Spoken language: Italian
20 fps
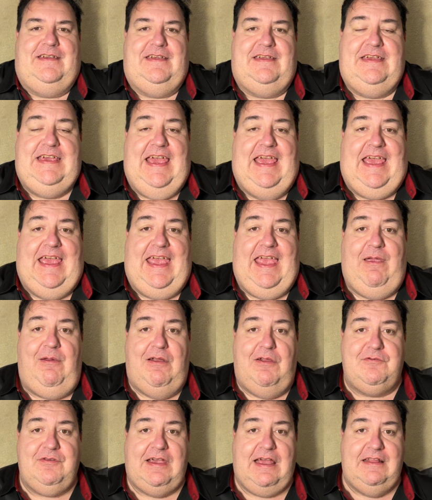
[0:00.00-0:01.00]
che è
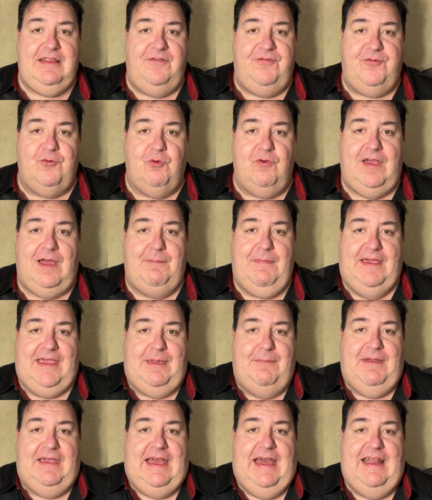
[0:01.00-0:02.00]
una toccata e fuga, ma
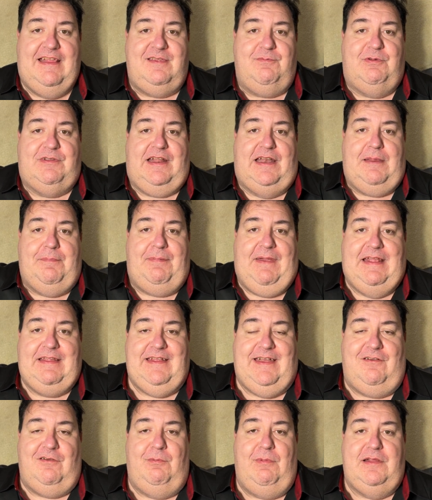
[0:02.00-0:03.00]
che magari si potrà
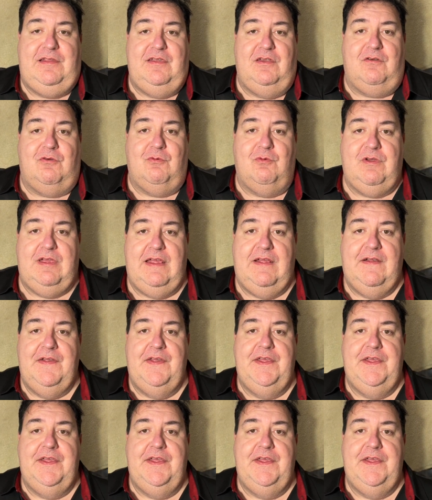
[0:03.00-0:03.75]
ripetere nel momento in cui